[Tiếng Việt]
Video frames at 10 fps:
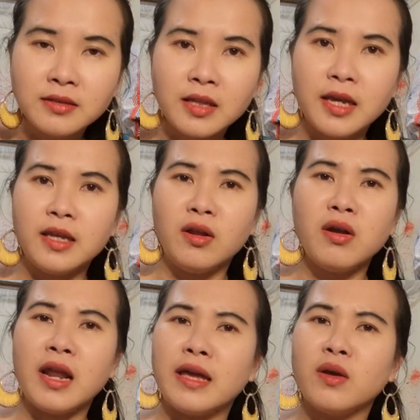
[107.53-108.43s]
thì nó
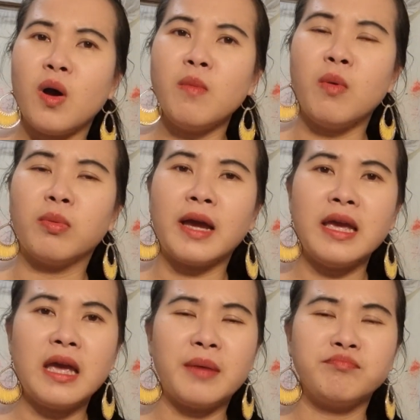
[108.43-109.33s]
lại có một cái
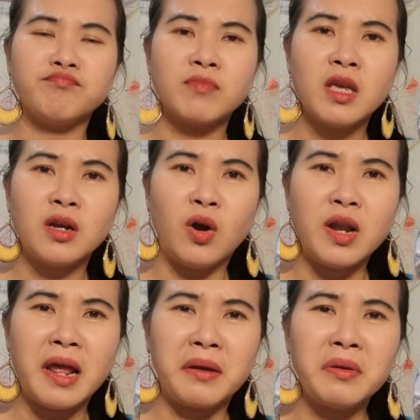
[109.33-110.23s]
um, gọi
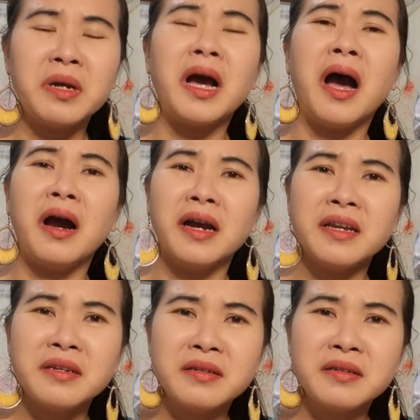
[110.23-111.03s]
là nó khờ á